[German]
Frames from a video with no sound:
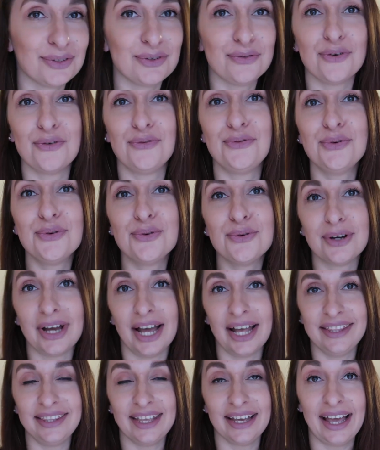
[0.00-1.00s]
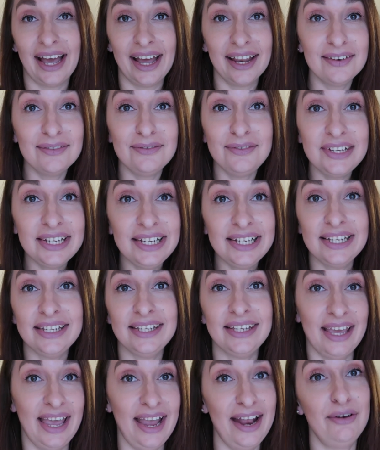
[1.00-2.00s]
zur Verfügung hat, der kann
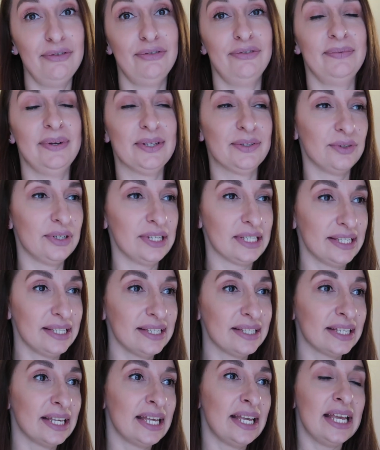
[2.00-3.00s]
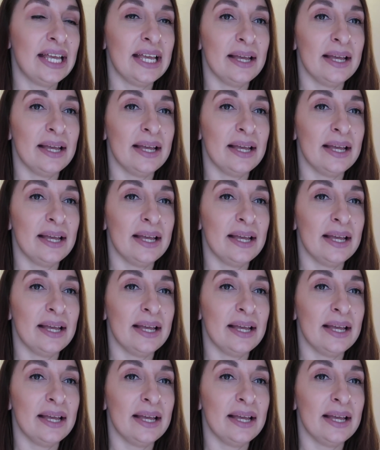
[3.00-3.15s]
wirklich helfen. Also das ist,